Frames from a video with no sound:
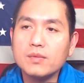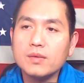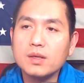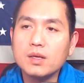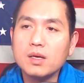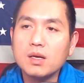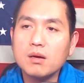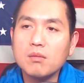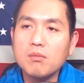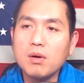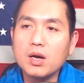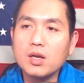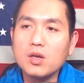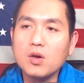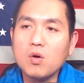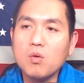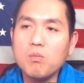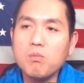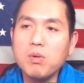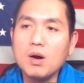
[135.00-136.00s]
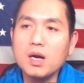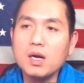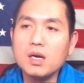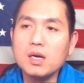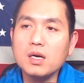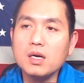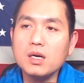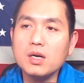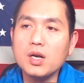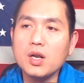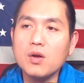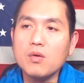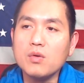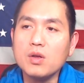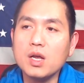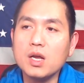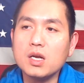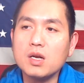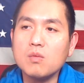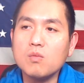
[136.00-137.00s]
Mặc dù bất cứ điều gì
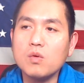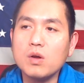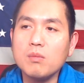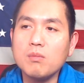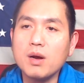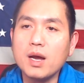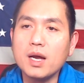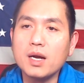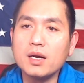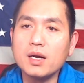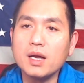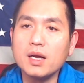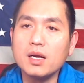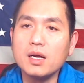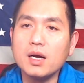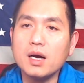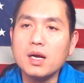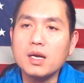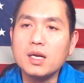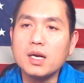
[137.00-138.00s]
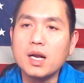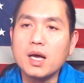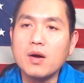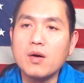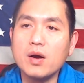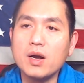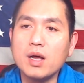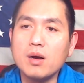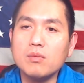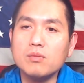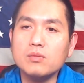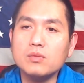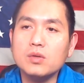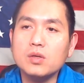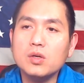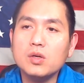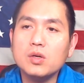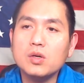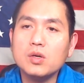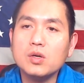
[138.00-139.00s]
trong Ủy ban này gửi tới đại hội đồng
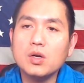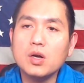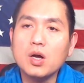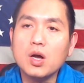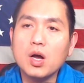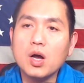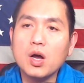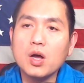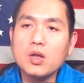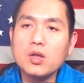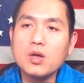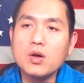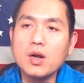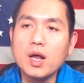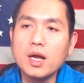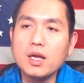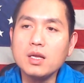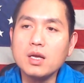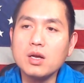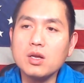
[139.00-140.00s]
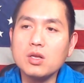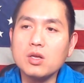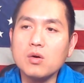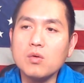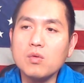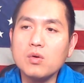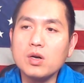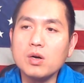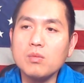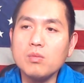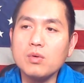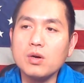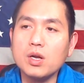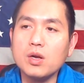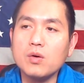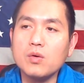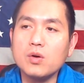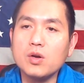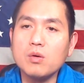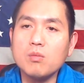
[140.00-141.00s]
do đảng Dân Chủ thống trị của
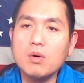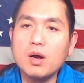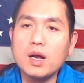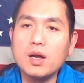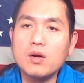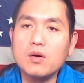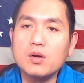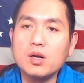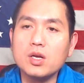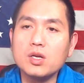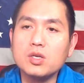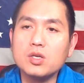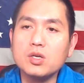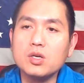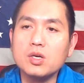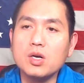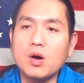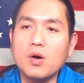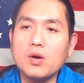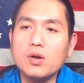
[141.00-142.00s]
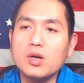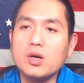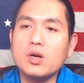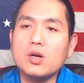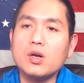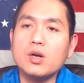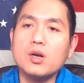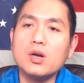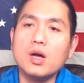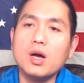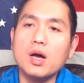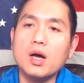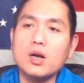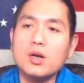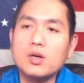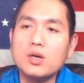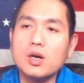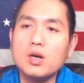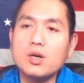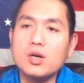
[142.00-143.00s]
tiểu bang có thể sửa đổi trên à,
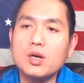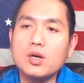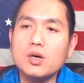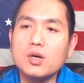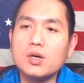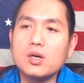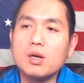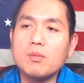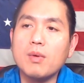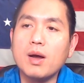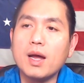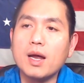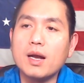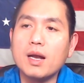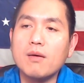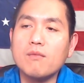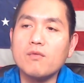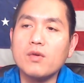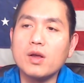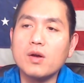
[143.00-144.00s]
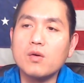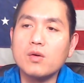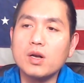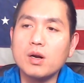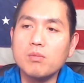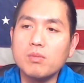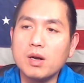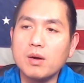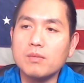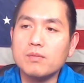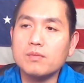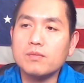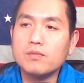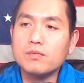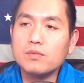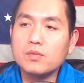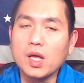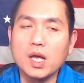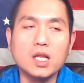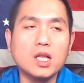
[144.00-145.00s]
trên đường tới bàn làm việc của thống đốc.
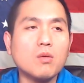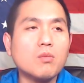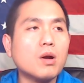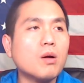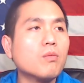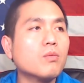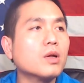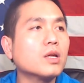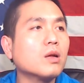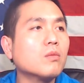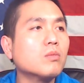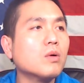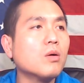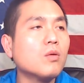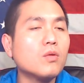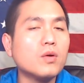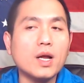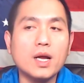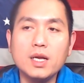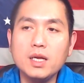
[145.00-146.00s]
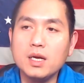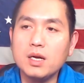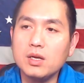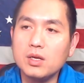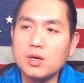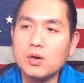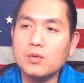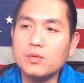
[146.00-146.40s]
Tại thống đốc là thống đốc của đảng Dân Chủ.